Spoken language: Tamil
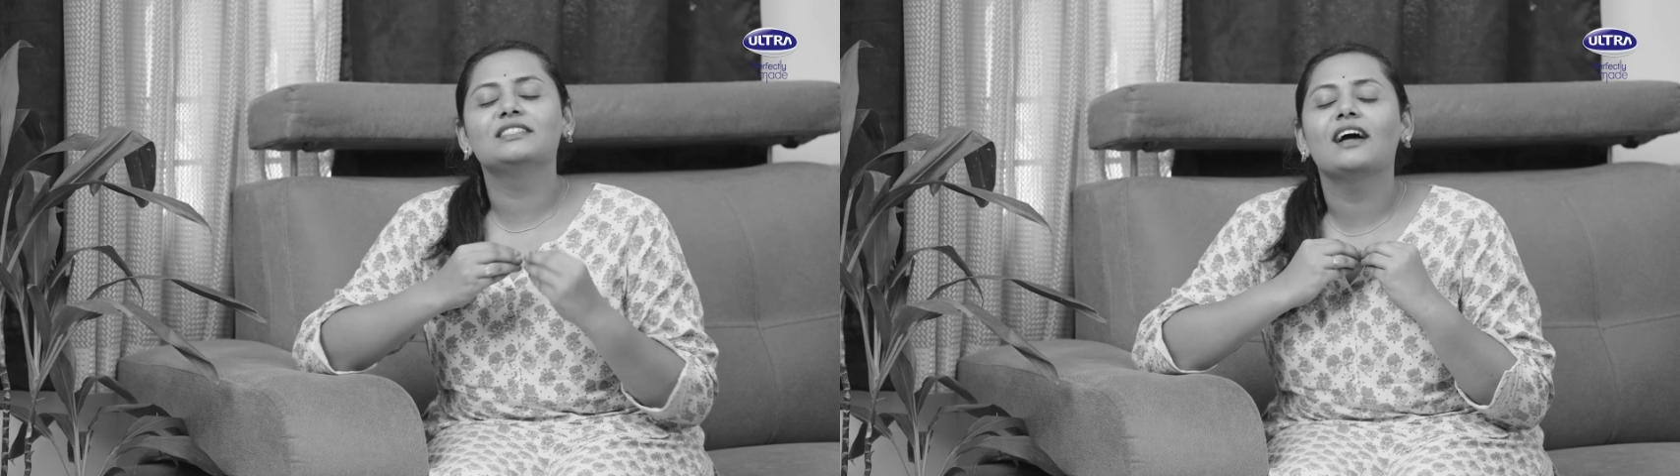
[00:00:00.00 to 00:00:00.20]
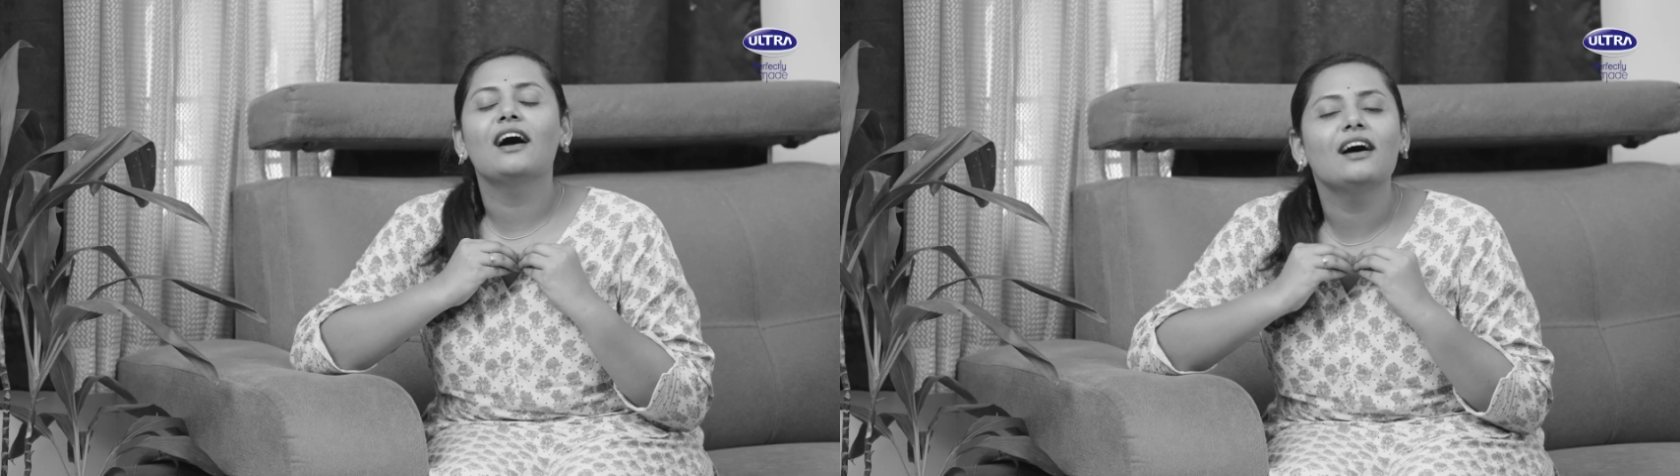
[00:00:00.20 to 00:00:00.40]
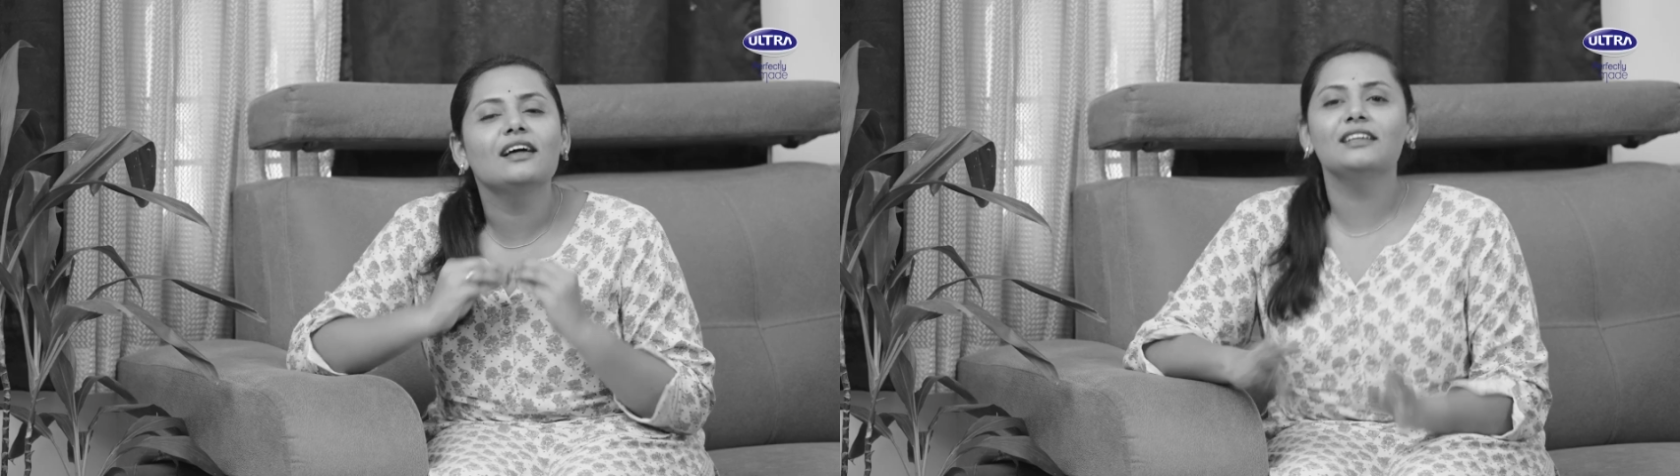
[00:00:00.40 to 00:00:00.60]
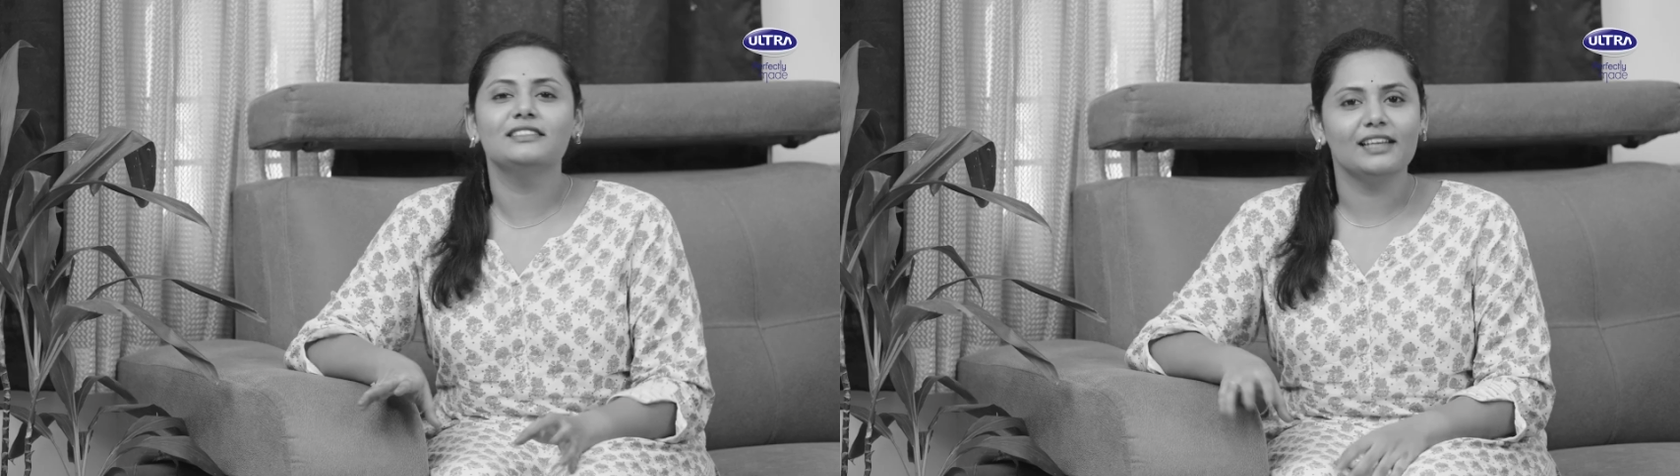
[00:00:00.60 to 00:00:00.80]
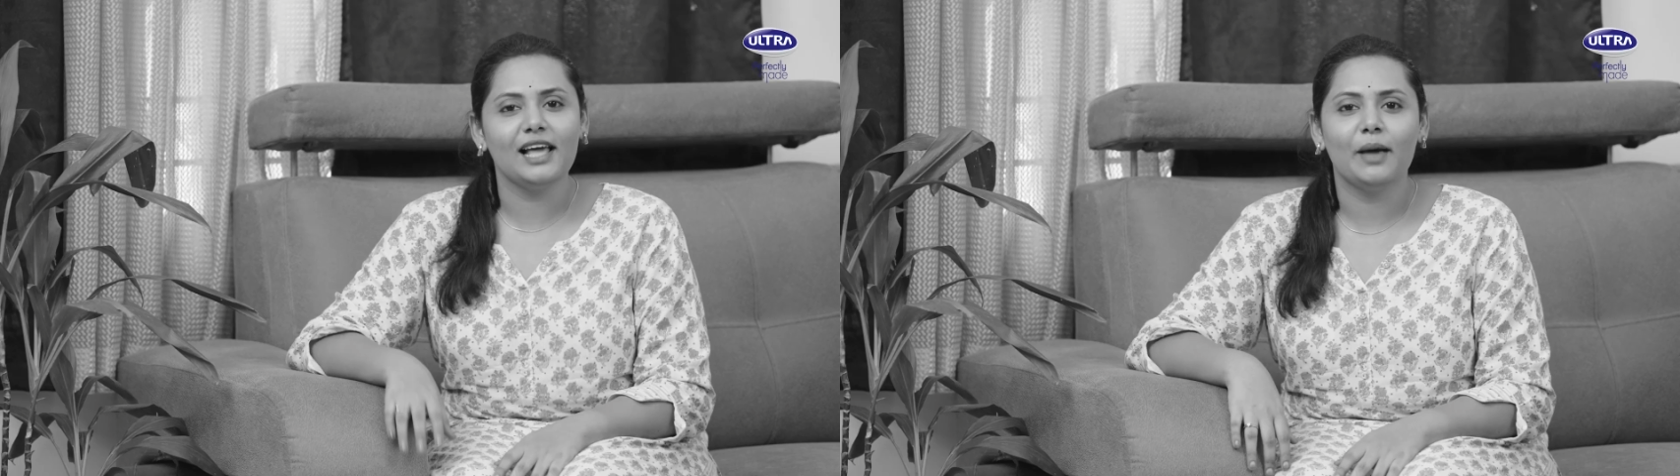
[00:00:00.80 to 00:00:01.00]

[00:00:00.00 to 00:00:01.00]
சாலா சாலா